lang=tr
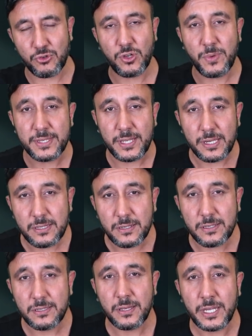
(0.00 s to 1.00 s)
O zaman senin
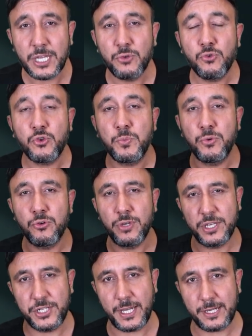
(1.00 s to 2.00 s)
sırtındaki yük
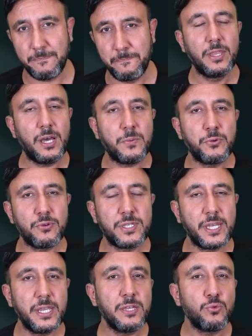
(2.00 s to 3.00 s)
büyüyecek. Ne yapıyor
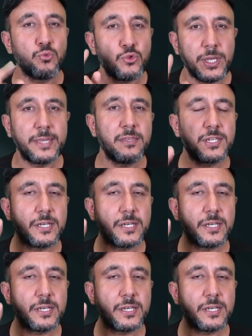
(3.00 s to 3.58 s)
seni? Düzenli